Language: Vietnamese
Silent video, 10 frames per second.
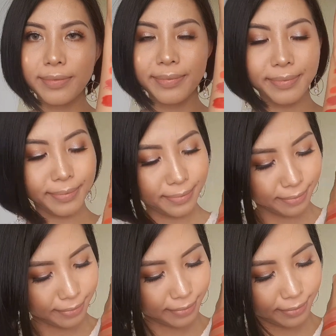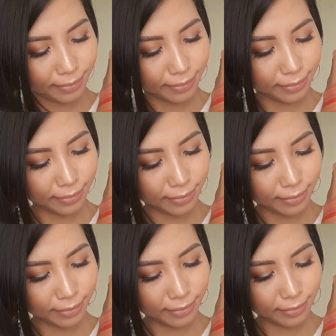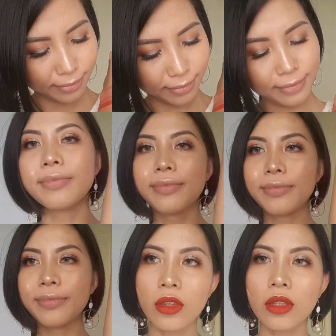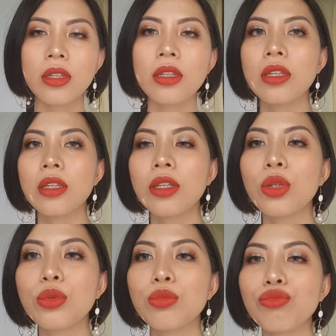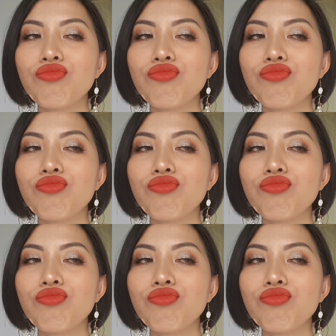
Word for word: một màu son mình nghĩ tất cả các bạn gái đều nên có,